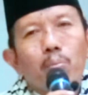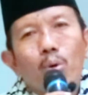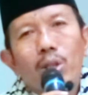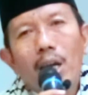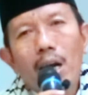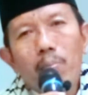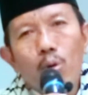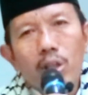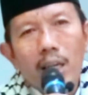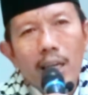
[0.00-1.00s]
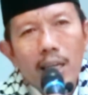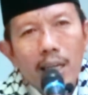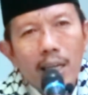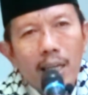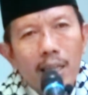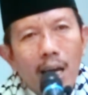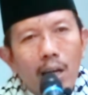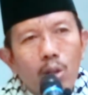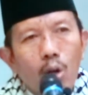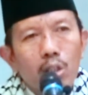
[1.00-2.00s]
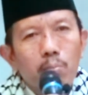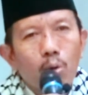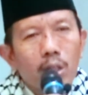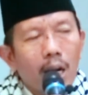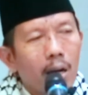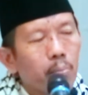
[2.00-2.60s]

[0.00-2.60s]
Putra putrine dados putra